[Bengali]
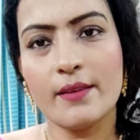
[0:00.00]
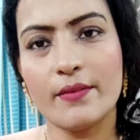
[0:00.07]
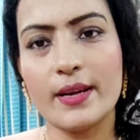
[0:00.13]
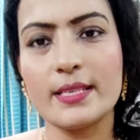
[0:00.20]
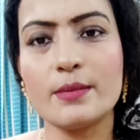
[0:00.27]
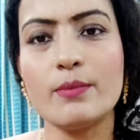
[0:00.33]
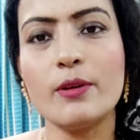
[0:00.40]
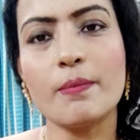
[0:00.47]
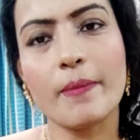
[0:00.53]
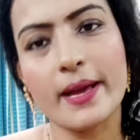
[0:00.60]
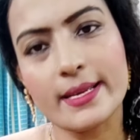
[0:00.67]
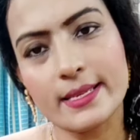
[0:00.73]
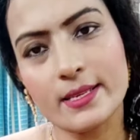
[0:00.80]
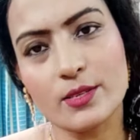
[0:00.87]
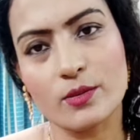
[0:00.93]
ফেসবুক
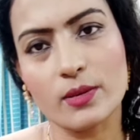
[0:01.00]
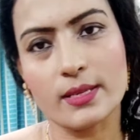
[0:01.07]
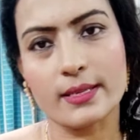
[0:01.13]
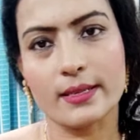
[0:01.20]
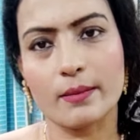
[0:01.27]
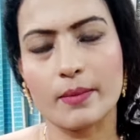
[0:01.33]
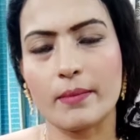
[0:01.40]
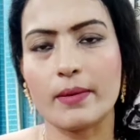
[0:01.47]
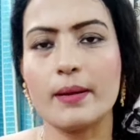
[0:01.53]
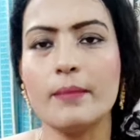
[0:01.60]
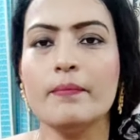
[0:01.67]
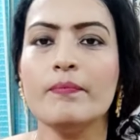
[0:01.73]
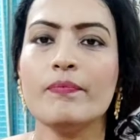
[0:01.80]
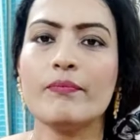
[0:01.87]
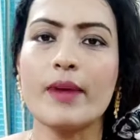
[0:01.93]
পেজে চলে যেতে পারবে
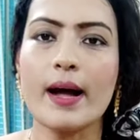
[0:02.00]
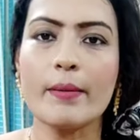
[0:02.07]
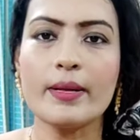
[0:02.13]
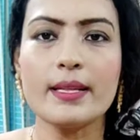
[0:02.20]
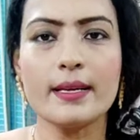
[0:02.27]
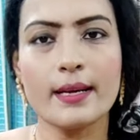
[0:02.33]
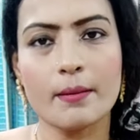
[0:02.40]
বা আমাদের